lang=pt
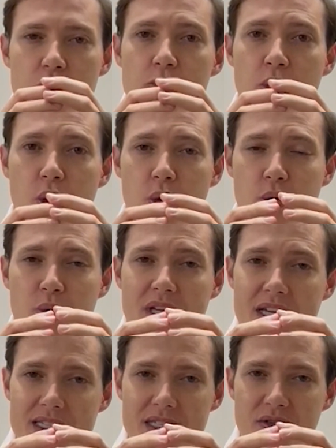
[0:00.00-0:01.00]
o brônquio
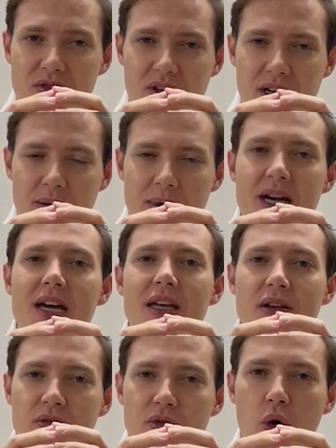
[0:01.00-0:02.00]
desinflama
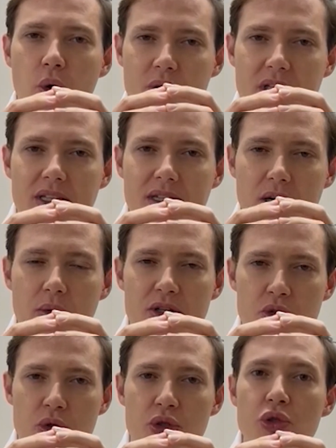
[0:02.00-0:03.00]
e volta então à
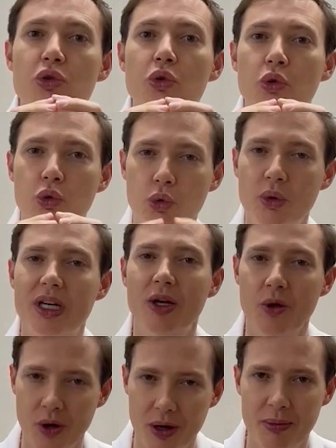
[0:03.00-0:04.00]
sua estrutura
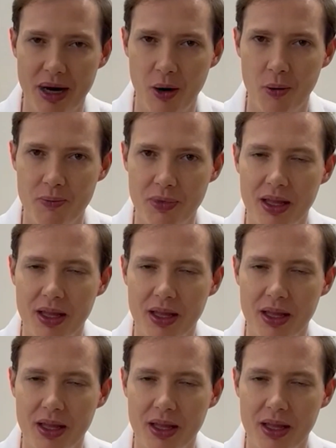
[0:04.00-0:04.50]
normal.